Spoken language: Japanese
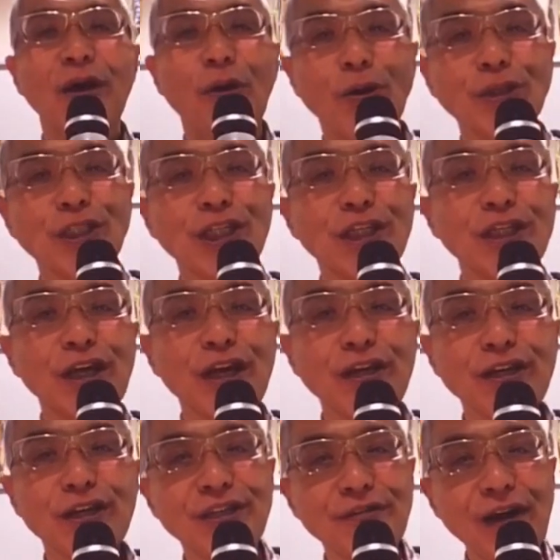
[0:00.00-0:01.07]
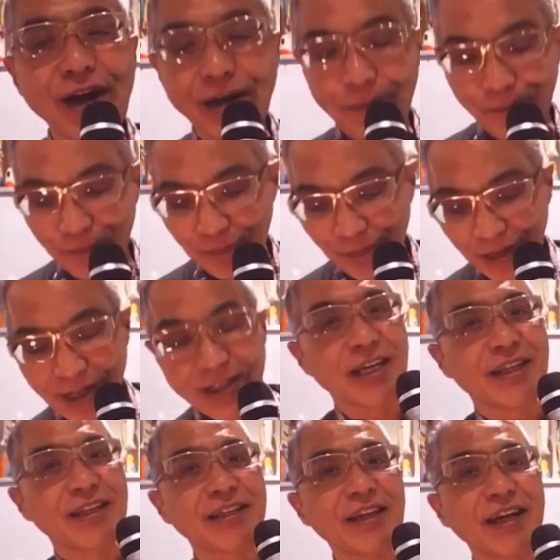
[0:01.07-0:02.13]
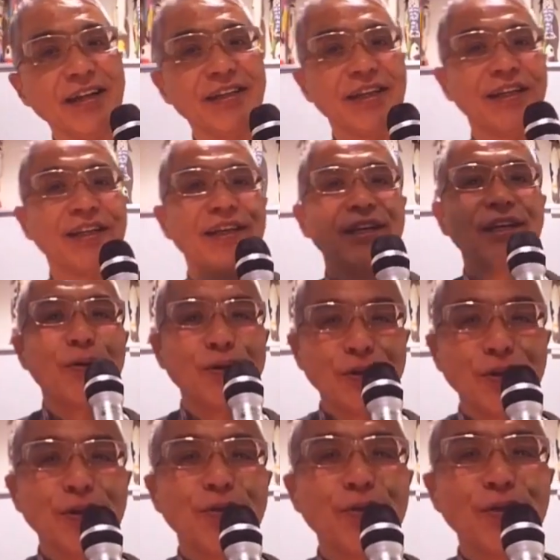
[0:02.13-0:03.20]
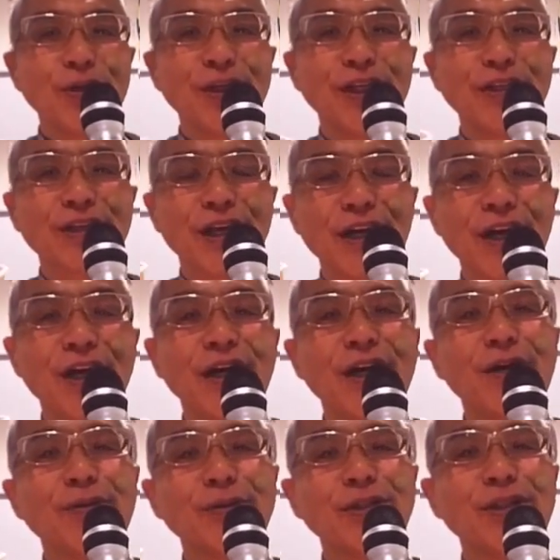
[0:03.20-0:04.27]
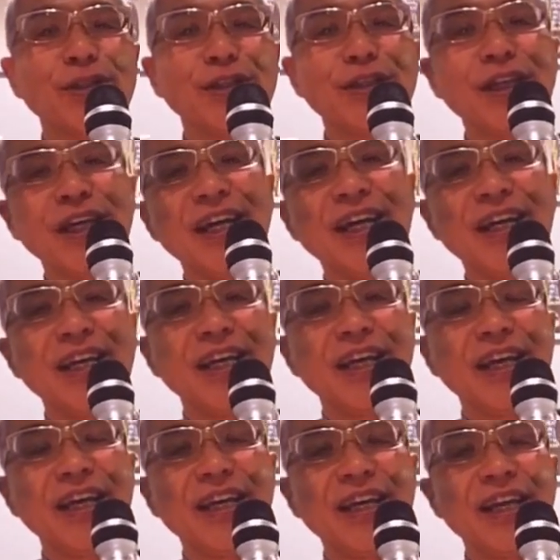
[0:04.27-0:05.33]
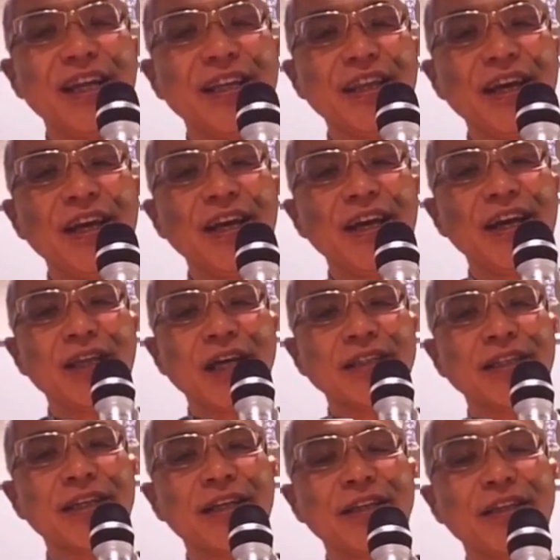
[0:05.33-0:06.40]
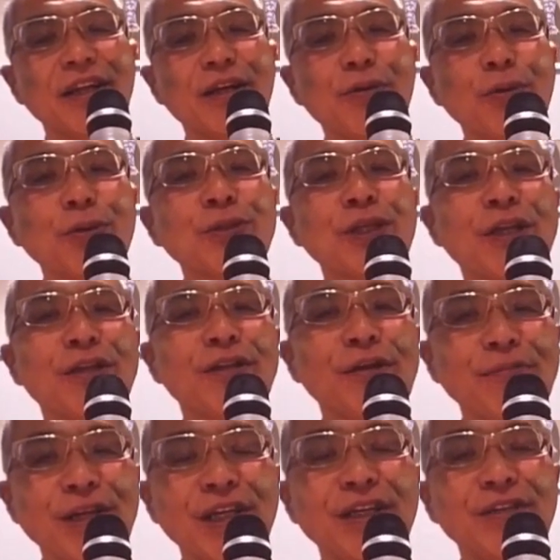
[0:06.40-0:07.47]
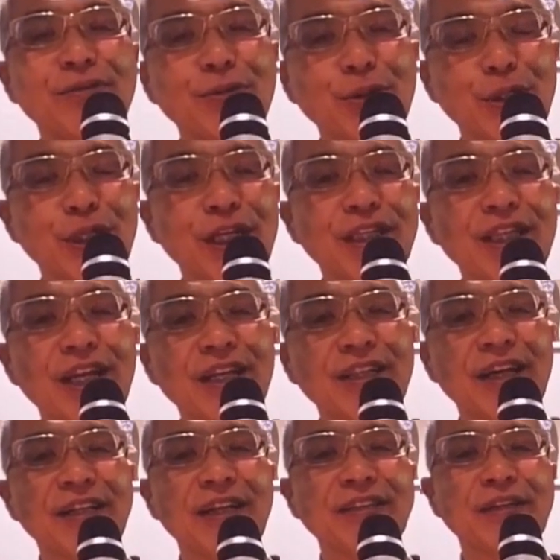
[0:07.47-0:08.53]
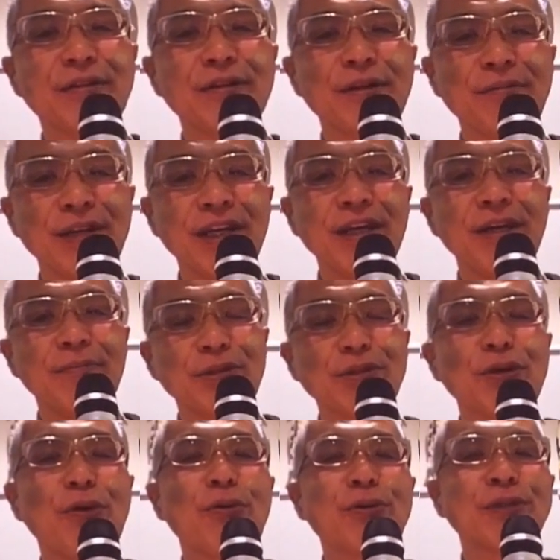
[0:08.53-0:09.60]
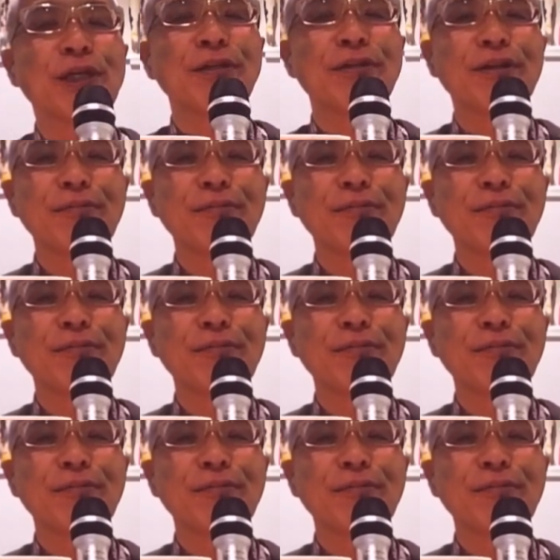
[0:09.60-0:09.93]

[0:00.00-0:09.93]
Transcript: い。美味しいケーキには、絶対に美味しいコーヒーですから、ご自身で入れて、男性だったらご奥さんのために、女性だったら旦那さんのために、もしくはお子